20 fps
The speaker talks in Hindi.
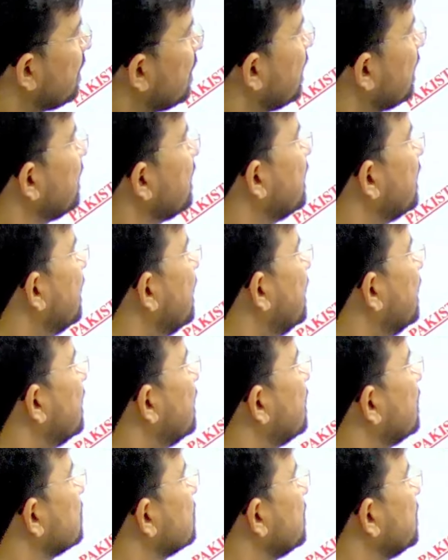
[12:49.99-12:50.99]
नहीं है
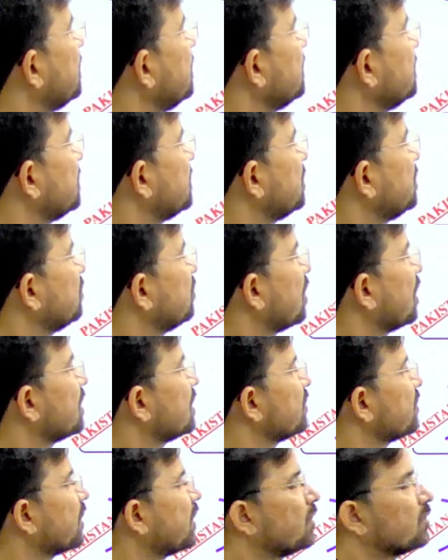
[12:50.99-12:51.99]
तो इन तीनों
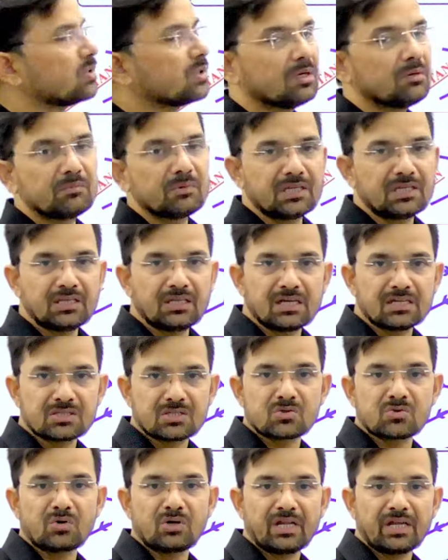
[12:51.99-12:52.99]
नदियों का उद्गम नहीं है
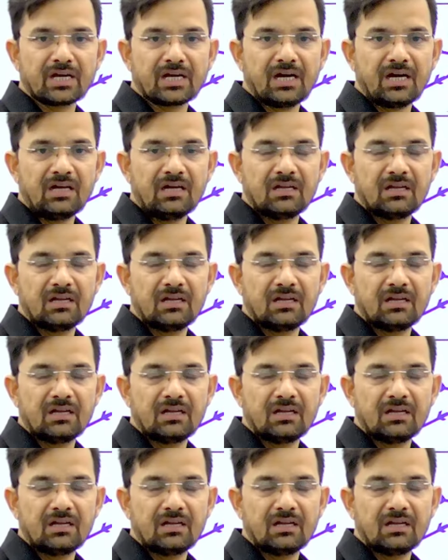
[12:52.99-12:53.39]
ऐसे जोड़ लेगा